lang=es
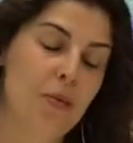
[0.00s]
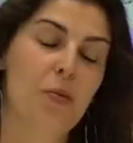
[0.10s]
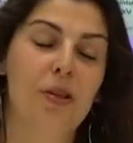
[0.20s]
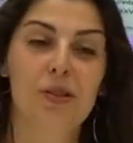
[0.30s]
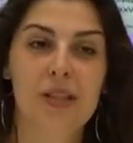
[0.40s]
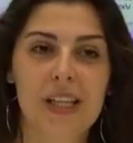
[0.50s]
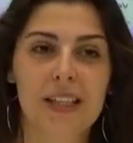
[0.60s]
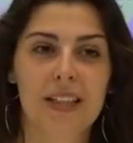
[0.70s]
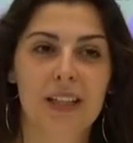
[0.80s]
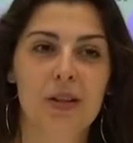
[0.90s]
Buenos
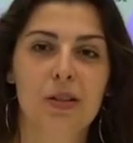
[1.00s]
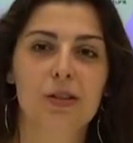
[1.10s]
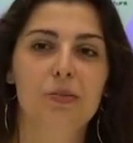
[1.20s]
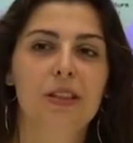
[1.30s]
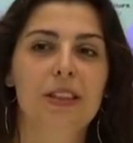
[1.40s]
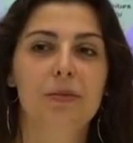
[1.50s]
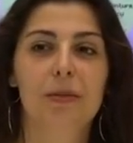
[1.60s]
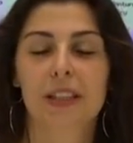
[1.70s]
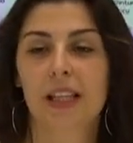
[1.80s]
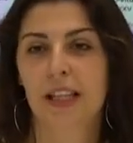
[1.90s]
días a todos,
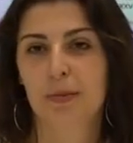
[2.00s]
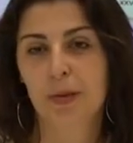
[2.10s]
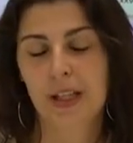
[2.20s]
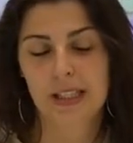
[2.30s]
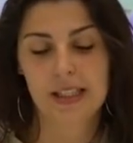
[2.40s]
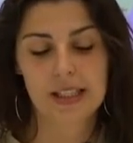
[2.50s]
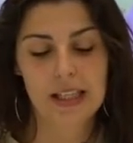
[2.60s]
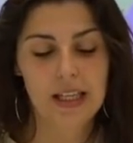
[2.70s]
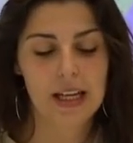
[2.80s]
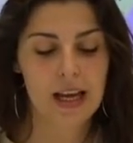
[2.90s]
muchísimas gracias por
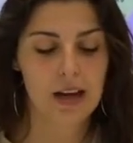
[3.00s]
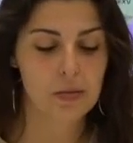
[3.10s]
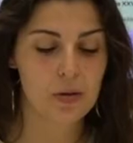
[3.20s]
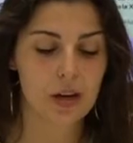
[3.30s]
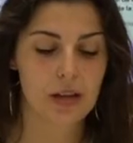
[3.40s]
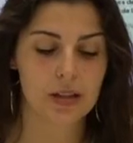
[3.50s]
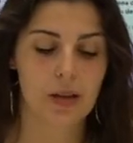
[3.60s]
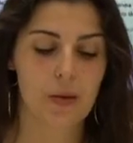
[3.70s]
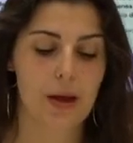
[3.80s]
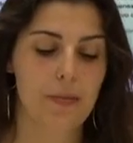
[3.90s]
asistir. He convocado
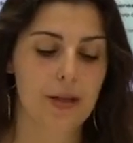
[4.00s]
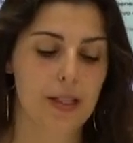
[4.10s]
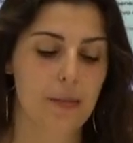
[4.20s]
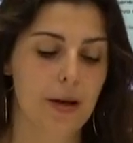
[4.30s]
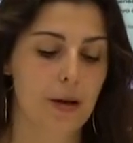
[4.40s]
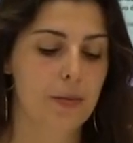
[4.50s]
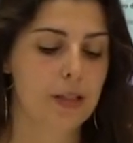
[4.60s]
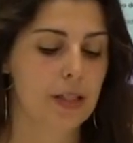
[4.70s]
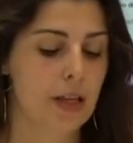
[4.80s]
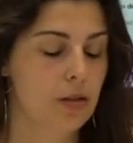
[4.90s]
esta rueda de prensa para
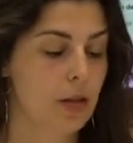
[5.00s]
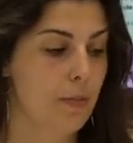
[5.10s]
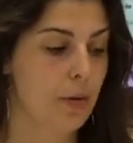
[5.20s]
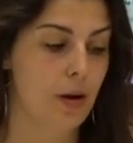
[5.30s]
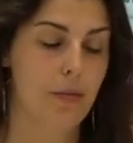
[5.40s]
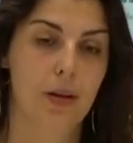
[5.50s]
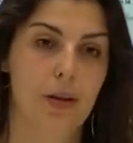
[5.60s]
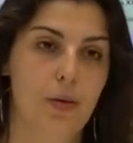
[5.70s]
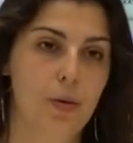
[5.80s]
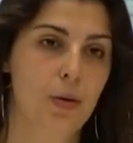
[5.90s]
presentaros la
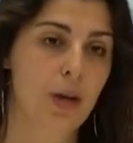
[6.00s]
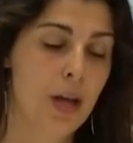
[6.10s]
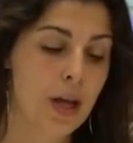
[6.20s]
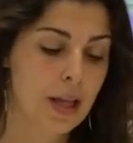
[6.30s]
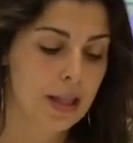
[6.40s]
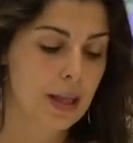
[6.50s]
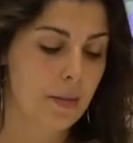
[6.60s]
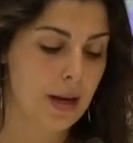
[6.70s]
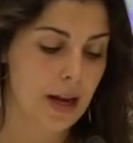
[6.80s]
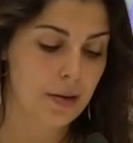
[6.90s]
programación de
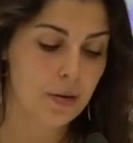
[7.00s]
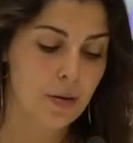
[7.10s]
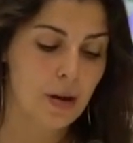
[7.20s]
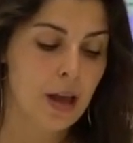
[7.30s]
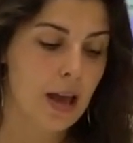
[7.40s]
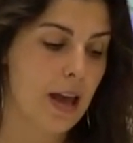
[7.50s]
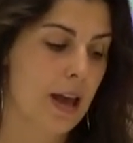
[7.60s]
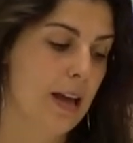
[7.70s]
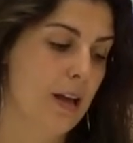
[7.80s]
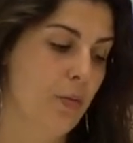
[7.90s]
verano.
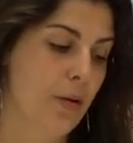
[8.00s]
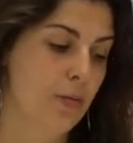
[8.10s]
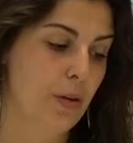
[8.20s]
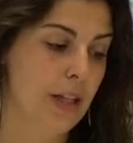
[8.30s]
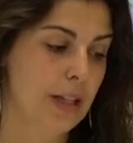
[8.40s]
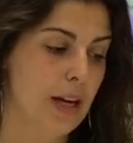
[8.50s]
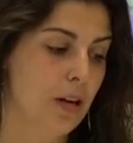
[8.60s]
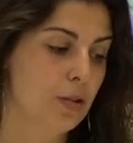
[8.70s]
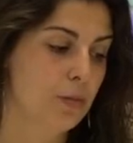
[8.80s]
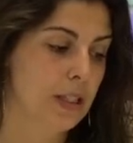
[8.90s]
Eh, bueno,
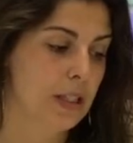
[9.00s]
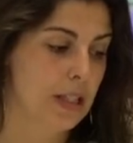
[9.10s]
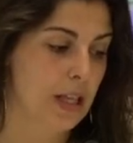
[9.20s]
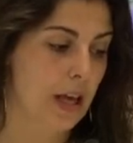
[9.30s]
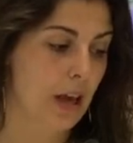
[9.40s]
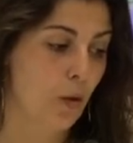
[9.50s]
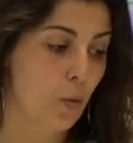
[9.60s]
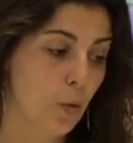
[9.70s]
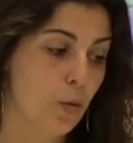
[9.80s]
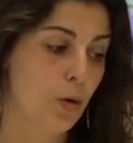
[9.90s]
entran los meses de
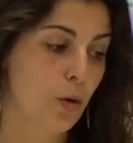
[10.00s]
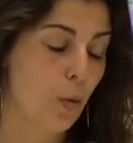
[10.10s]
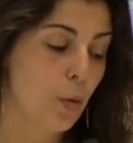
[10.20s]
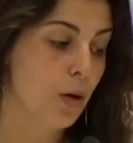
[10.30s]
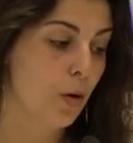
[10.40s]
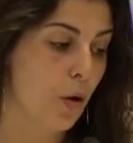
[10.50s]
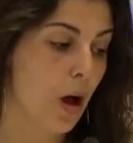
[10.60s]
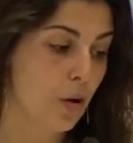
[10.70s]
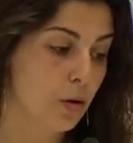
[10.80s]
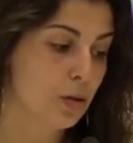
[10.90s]
julio,
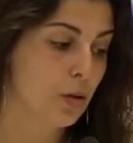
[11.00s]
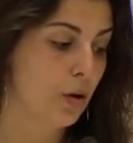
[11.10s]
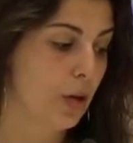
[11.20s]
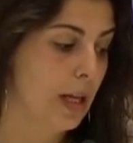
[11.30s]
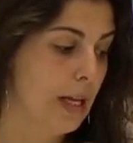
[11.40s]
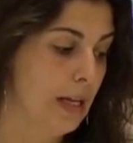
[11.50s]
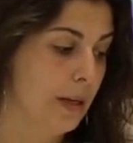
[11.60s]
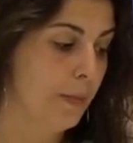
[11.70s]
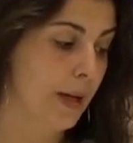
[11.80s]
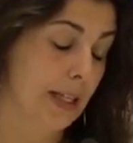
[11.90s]
agosto
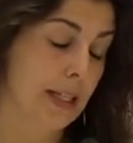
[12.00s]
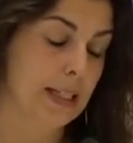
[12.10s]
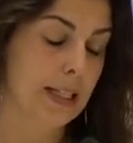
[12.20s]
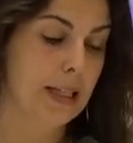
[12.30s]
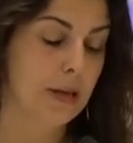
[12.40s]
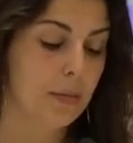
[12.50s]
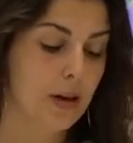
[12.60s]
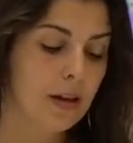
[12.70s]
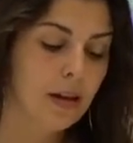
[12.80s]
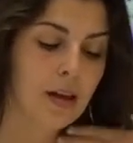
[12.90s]
y parte de
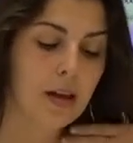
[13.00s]
septiembre